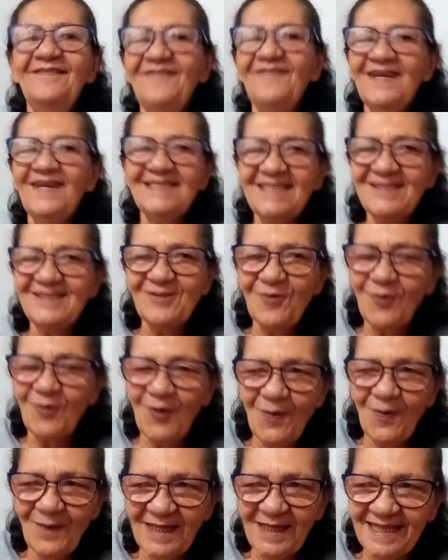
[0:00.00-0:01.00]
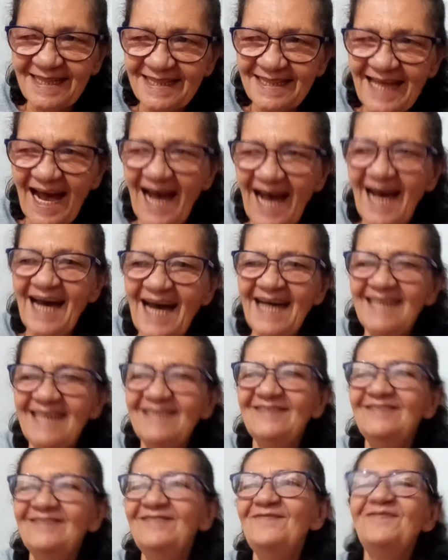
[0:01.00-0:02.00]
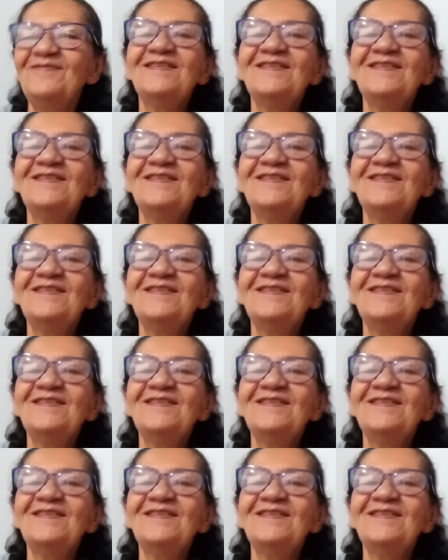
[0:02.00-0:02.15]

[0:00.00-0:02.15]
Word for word: faça seu comentário.